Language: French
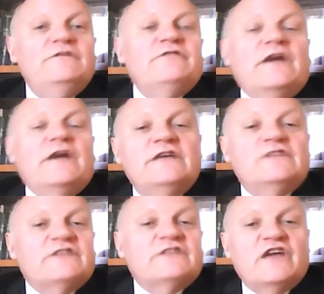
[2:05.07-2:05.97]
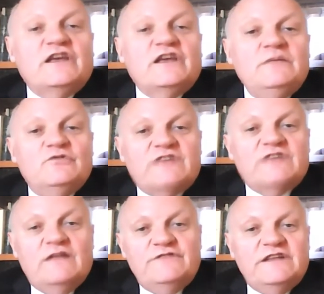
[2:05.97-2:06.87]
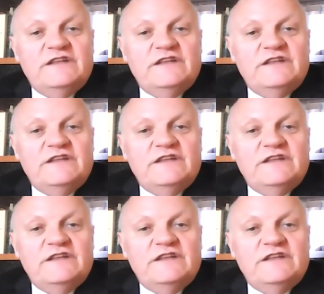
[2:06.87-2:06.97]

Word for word: vivrait, ça serait terrible ce qu'elle vit